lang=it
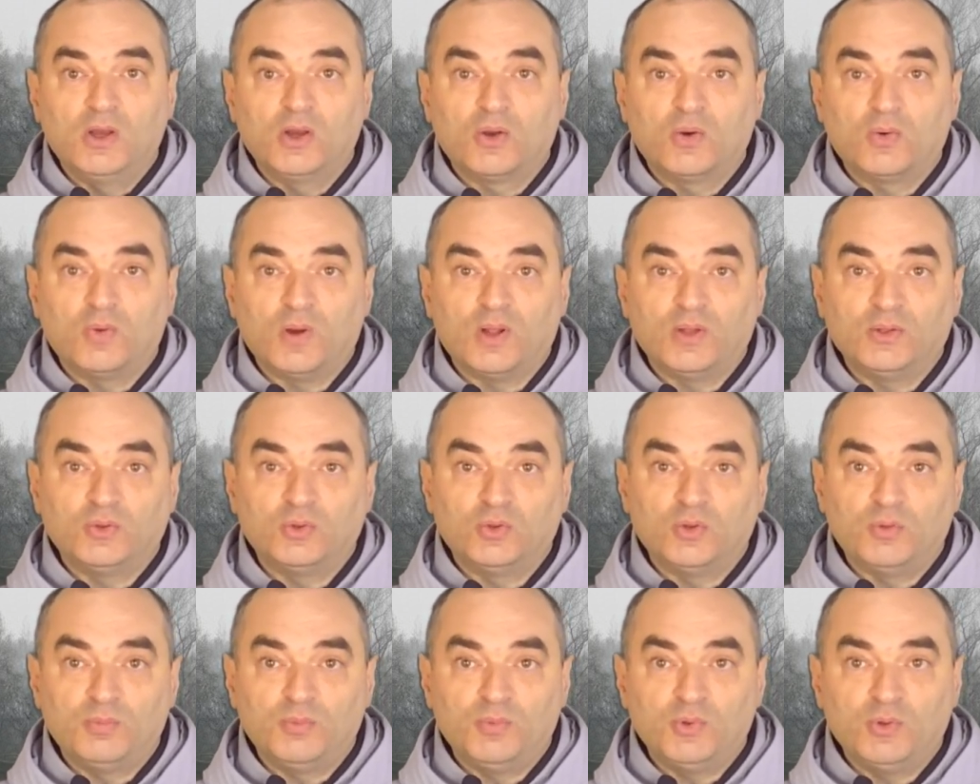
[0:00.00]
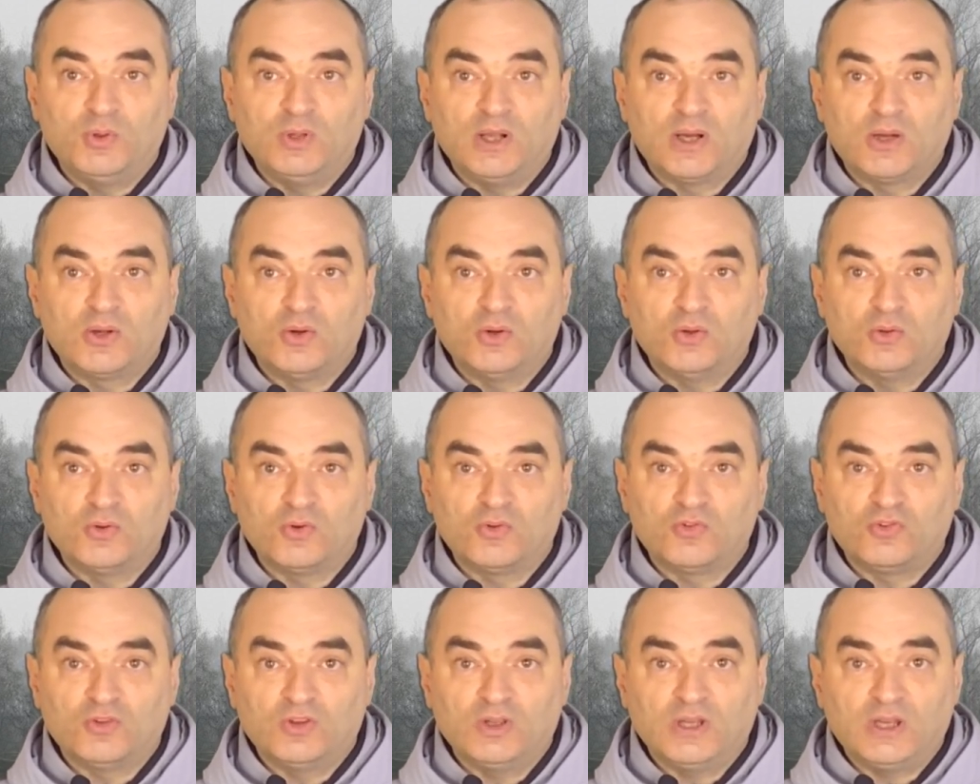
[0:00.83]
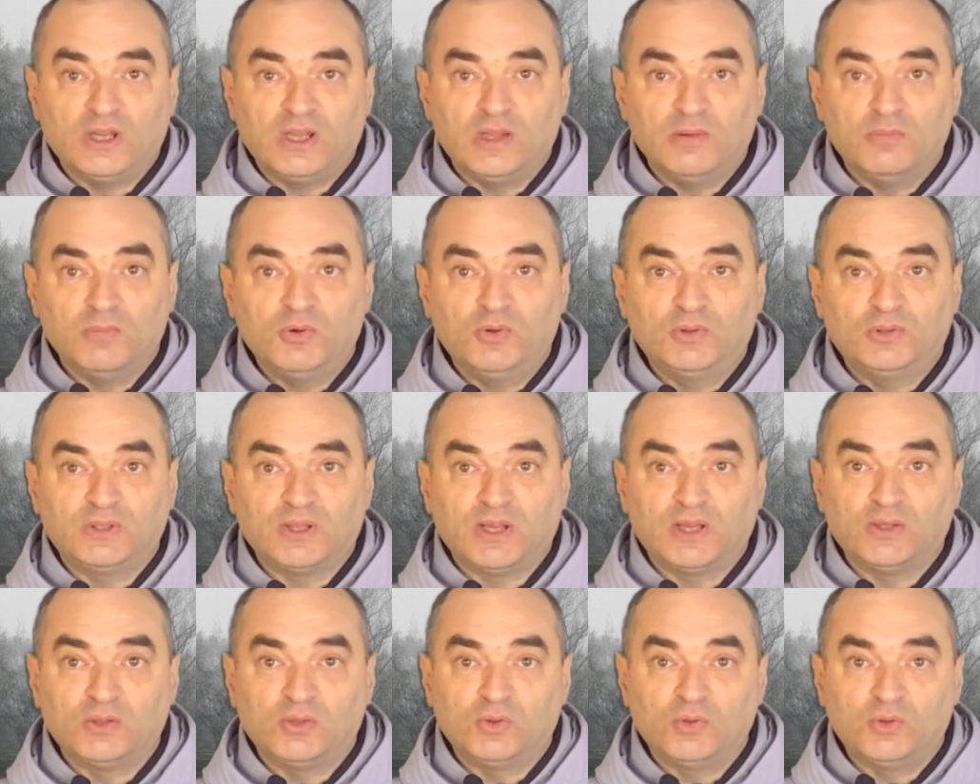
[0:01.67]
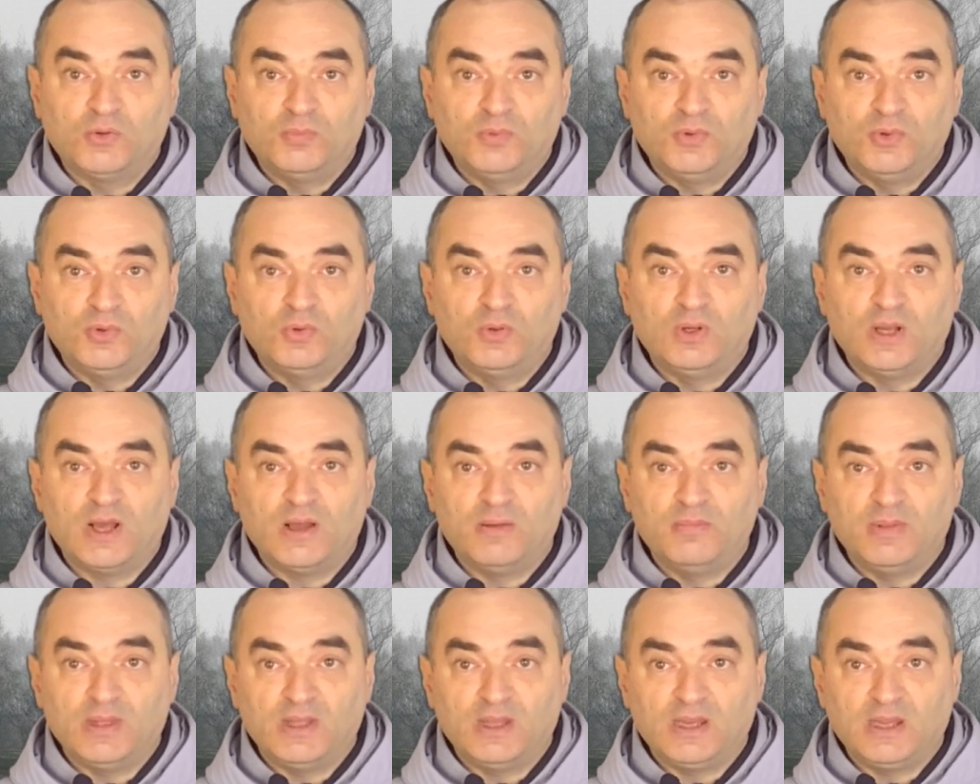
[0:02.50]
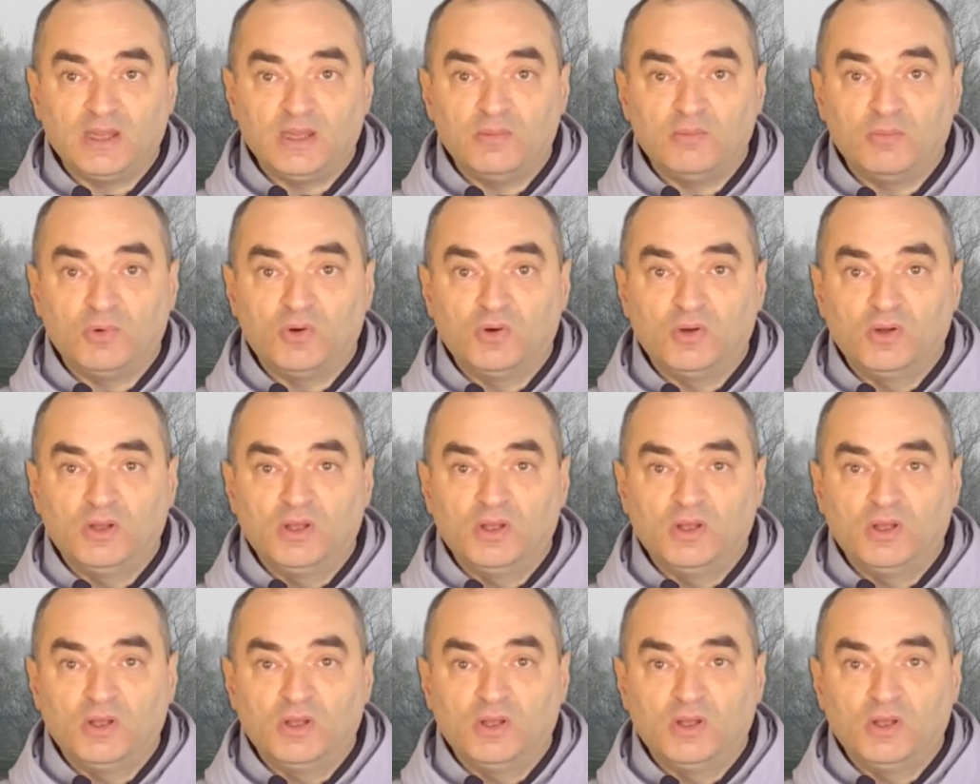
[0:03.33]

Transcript: Quanto più la conosceremo, tanto più la ameremo.